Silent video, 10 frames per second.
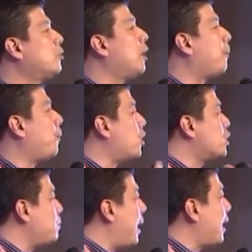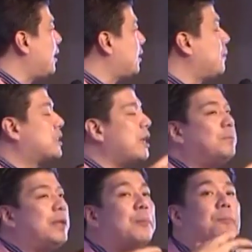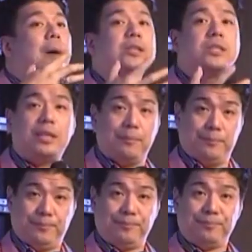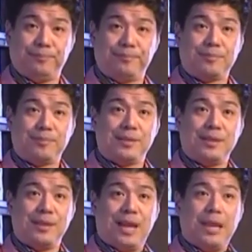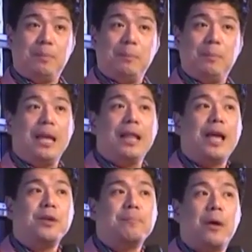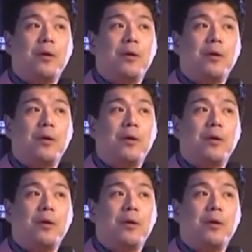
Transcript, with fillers: to the prospect, it gives something positive. Kay bibihira yung pag